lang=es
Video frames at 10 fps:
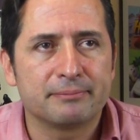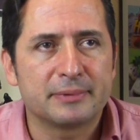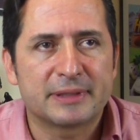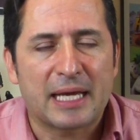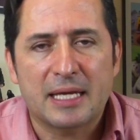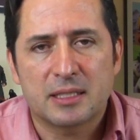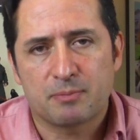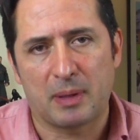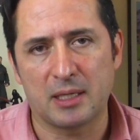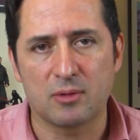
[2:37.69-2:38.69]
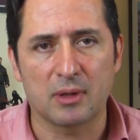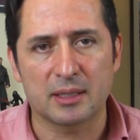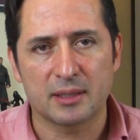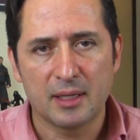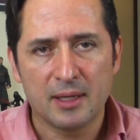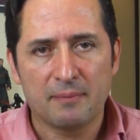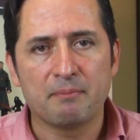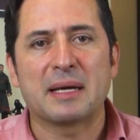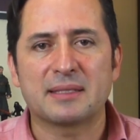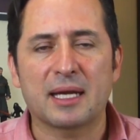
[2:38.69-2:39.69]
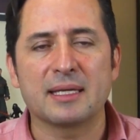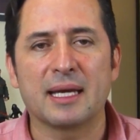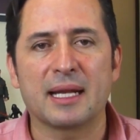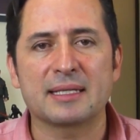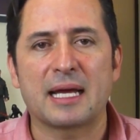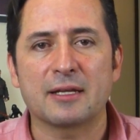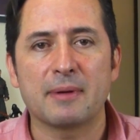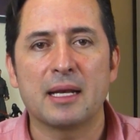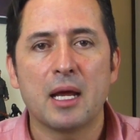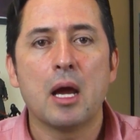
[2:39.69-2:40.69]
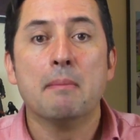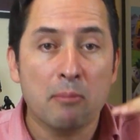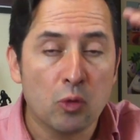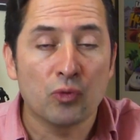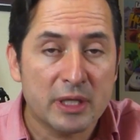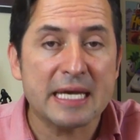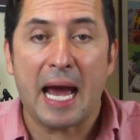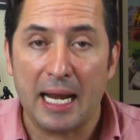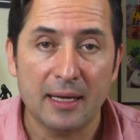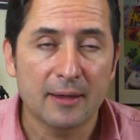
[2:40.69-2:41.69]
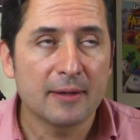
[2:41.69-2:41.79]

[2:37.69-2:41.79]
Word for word: seis películas más taquilleras a nivel mundial.